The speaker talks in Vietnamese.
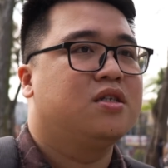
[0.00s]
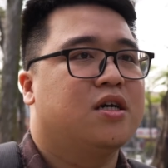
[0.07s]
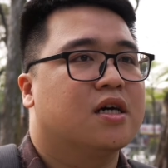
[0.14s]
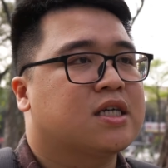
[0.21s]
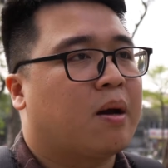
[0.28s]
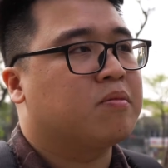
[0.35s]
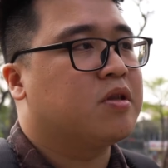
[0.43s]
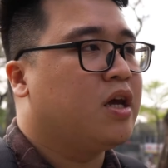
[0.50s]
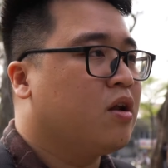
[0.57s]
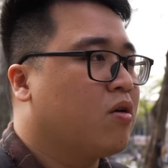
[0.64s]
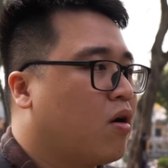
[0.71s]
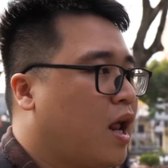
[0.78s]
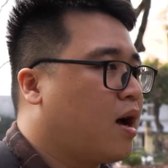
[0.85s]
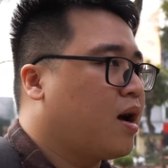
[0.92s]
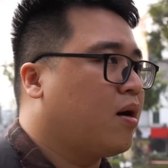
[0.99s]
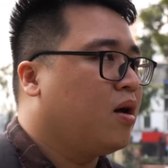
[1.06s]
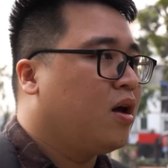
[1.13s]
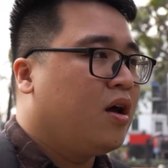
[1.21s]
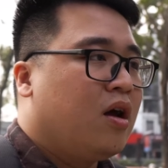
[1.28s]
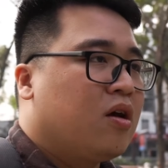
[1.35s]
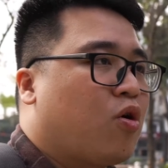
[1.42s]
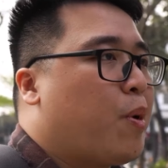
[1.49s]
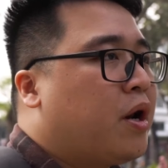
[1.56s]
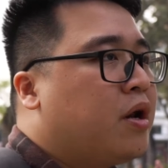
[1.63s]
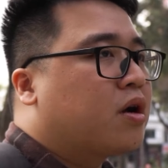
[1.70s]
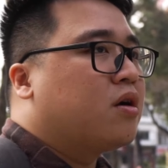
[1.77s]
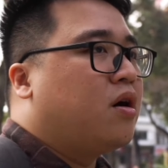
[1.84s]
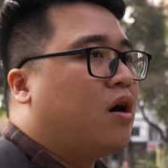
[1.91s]
chia sẻ một tí nó là con máy
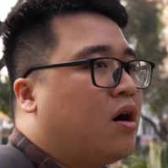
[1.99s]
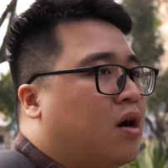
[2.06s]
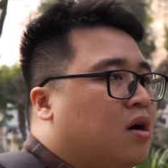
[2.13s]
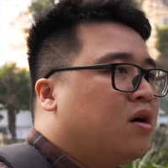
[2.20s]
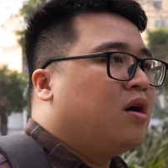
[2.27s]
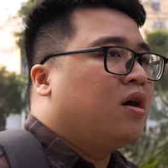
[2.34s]
được